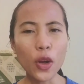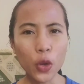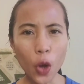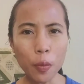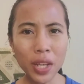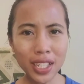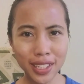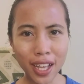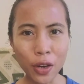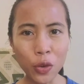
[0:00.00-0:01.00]
Kok
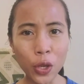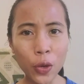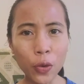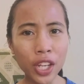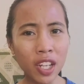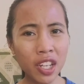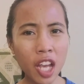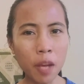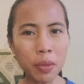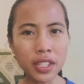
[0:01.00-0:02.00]
bisa Noriko ini
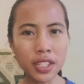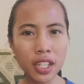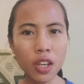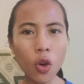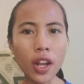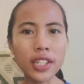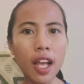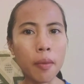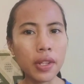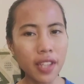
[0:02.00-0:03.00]
dihabisi oleh
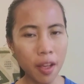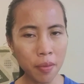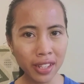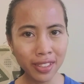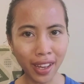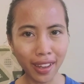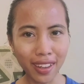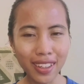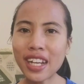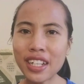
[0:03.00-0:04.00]

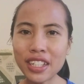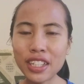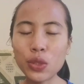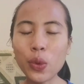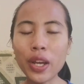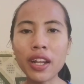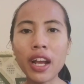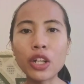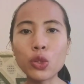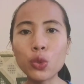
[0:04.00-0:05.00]
sahabat-sahabatnya? Jadi eh, sesuai
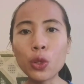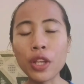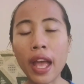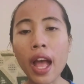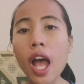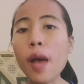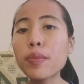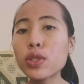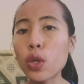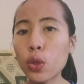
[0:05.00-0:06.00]
dengan judulnya,
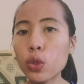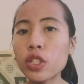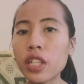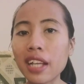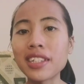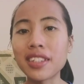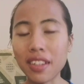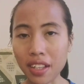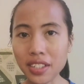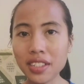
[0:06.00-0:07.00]
Absolute
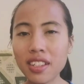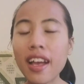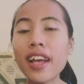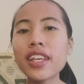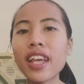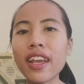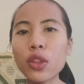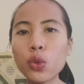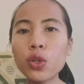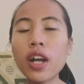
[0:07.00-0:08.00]
Justice
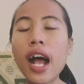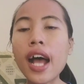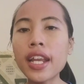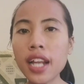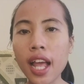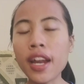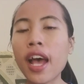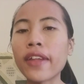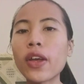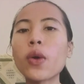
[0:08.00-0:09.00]
yaitu keadilan
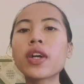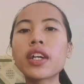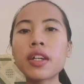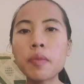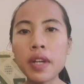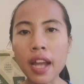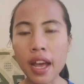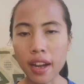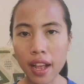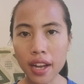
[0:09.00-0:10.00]
atau
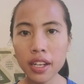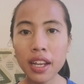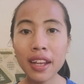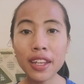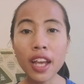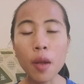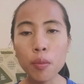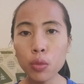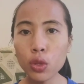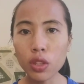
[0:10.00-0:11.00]
kebenaran yang
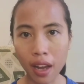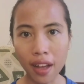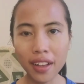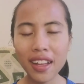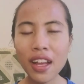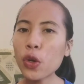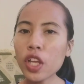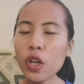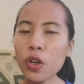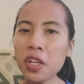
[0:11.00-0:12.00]
mutlak.
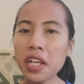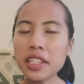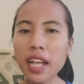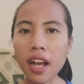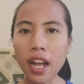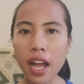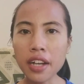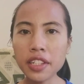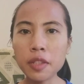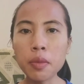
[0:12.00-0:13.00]
Noriko
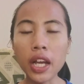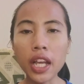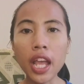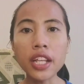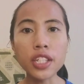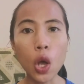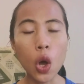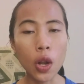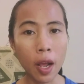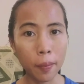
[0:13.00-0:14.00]
dikisahkan sebagai
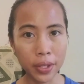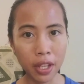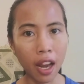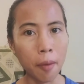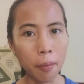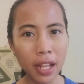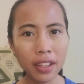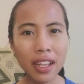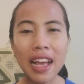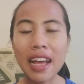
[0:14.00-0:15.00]
seorang penyelamat
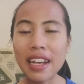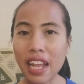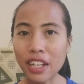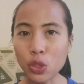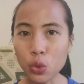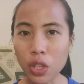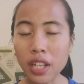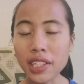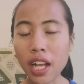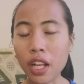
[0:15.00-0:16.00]
dan juga
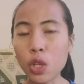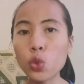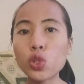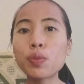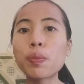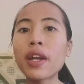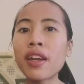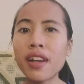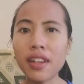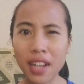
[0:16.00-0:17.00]
sekaligus
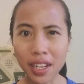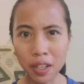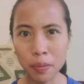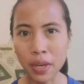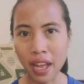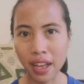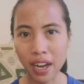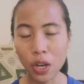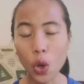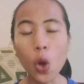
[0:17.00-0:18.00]
penegak
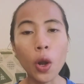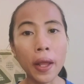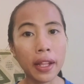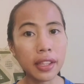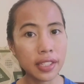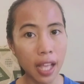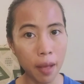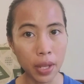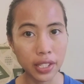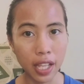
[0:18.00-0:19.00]
kebenaran oleh
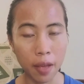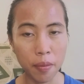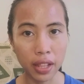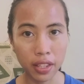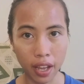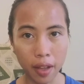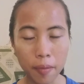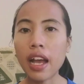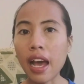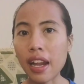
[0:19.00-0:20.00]
sahabat-sahabatnya
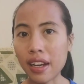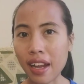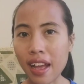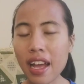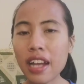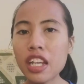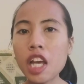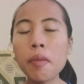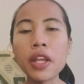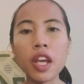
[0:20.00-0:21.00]
karena
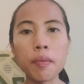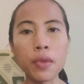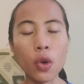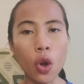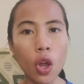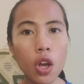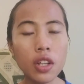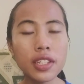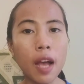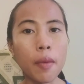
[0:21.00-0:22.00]
dia banyak menolong
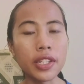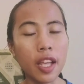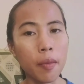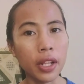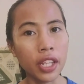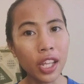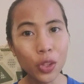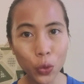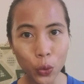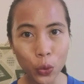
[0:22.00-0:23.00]
sahabat-sahabatnya
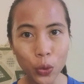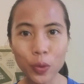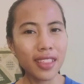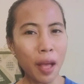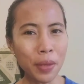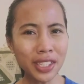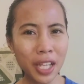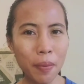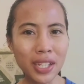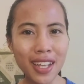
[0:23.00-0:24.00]
itu. Tapi
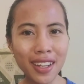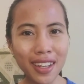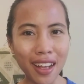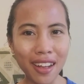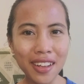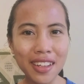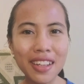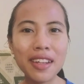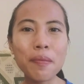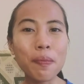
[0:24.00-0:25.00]
siapa sangka
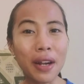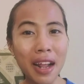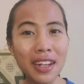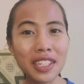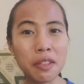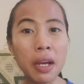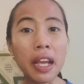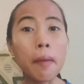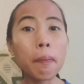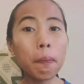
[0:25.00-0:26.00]
peran
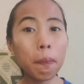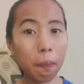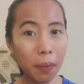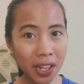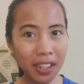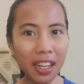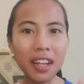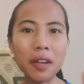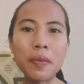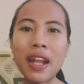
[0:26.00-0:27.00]
sebagai penegak
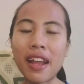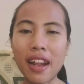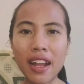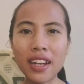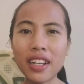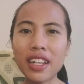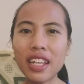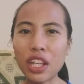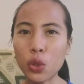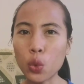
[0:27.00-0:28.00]
kebenaran
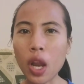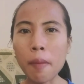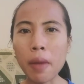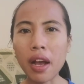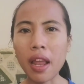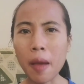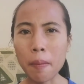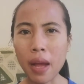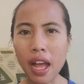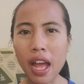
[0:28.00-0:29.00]
itu
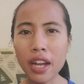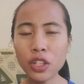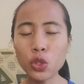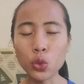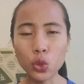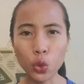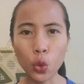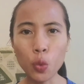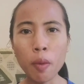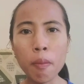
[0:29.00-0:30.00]
lama-kelamaan justru
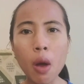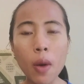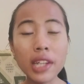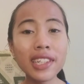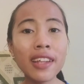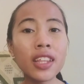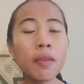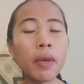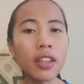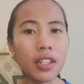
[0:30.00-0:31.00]
membawa
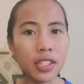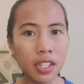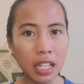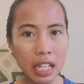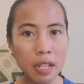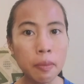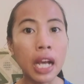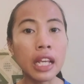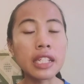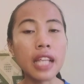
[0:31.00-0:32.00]
sentimen tersendiri
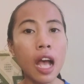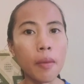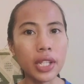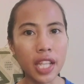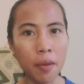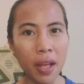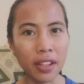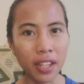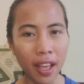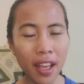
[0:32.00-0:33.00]
bagi
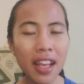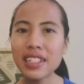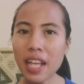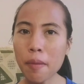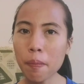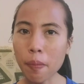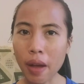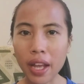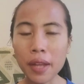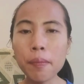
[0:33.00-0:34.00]
sahabat-sahabatnya
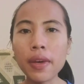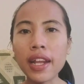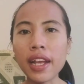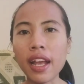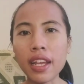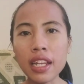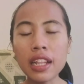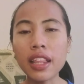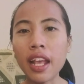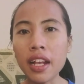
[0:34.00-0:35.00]
sampai mereka ini
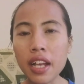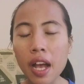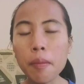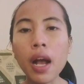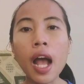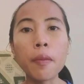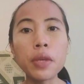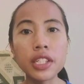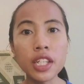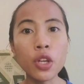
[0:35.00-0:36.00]
tega
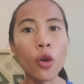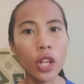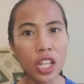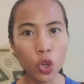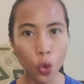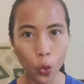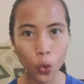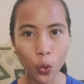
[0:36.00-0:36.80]
menghabisi Noriko.